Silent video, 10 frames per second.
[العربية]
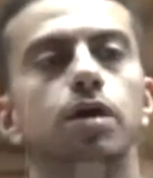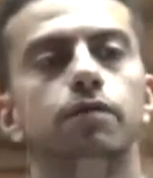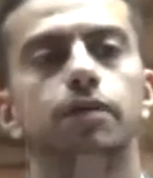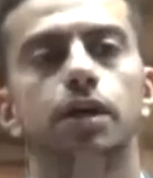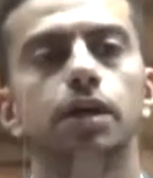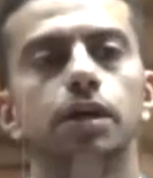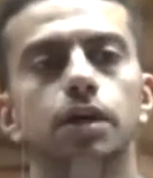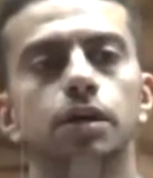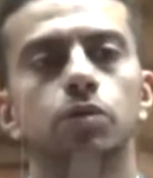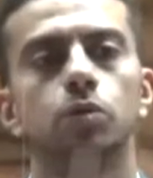في حين
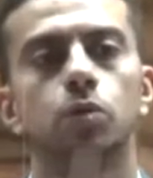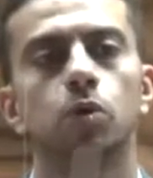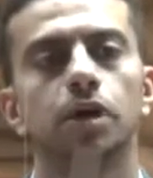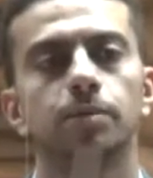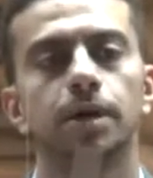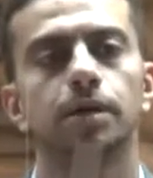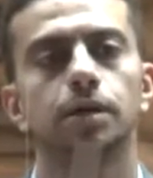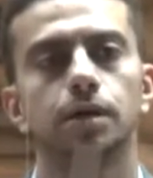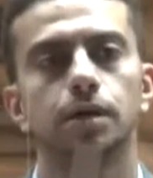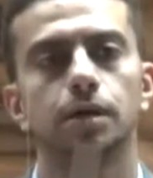انه كل
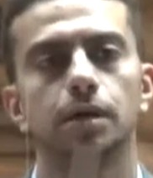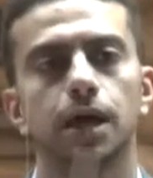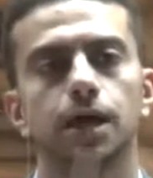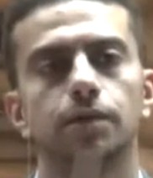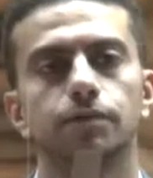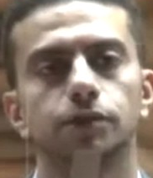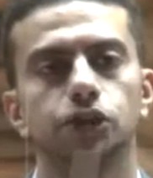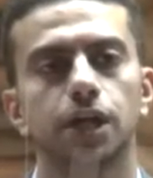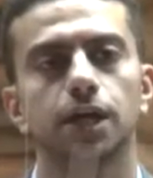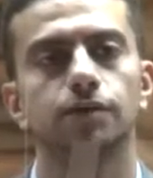من كان في
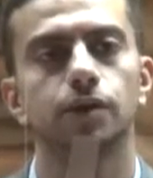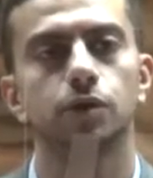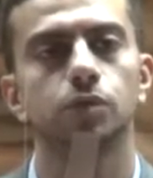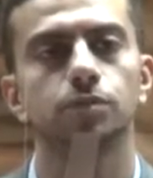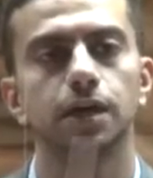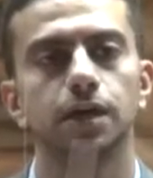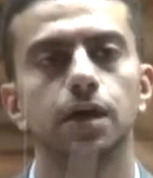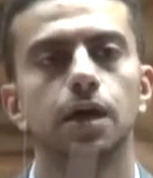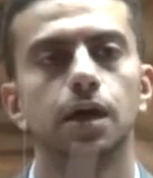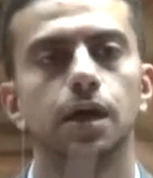الشارع في اليوم ده
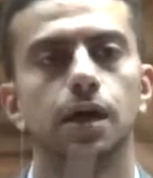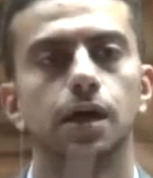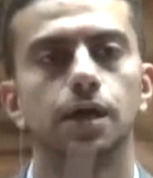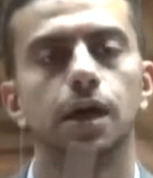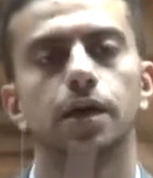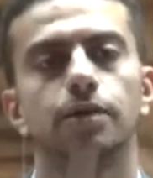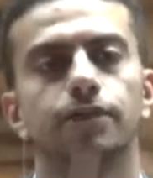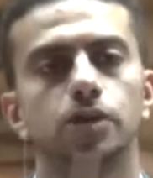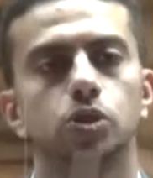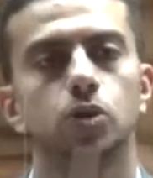لا
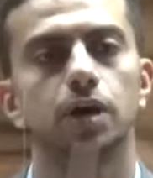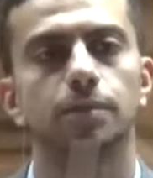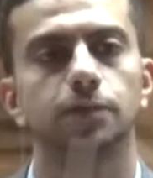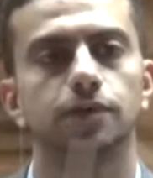يرفع صور عبد